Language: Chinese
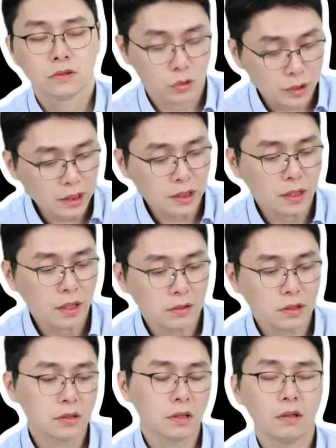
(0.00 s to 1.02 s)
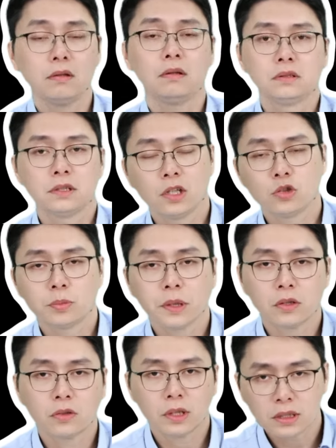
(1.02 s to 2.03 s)
所以我再强调的是哦，这些股
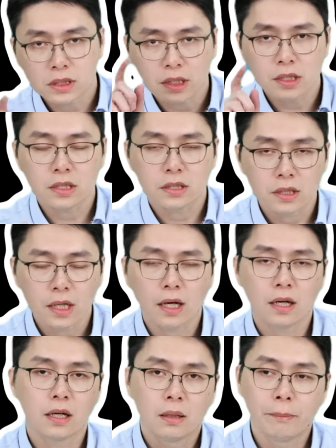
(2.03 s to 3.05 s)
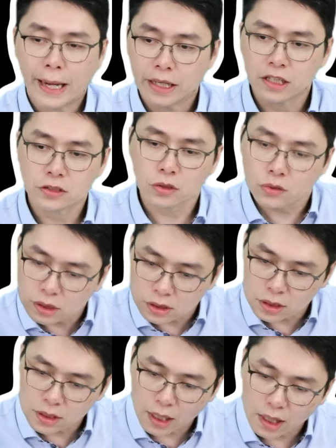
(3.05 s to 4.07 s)
票都跟前顶一样，买的时候是
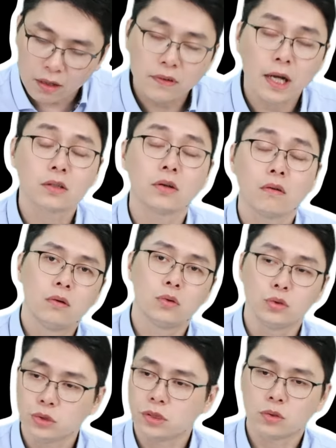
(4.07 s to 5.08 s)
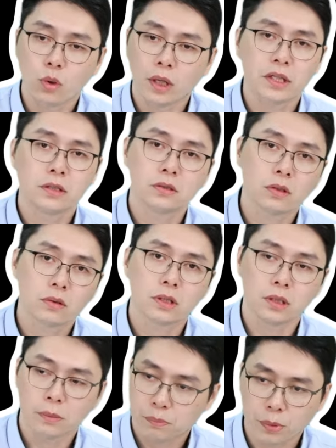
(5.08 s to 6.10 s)
低档刚发动，我预期过完年之后可
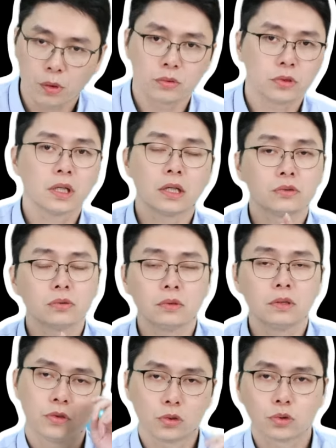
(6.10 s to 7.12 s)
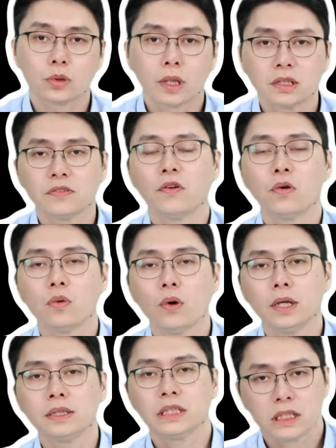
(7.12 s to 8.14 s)
能嘣就上去了，所以我说它是封
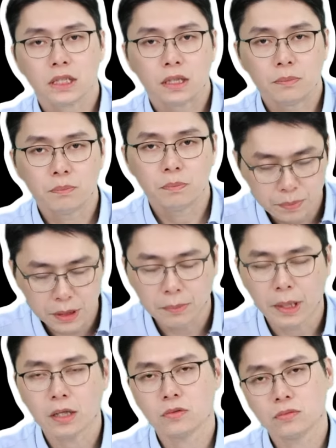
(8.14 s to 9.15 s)
关前必买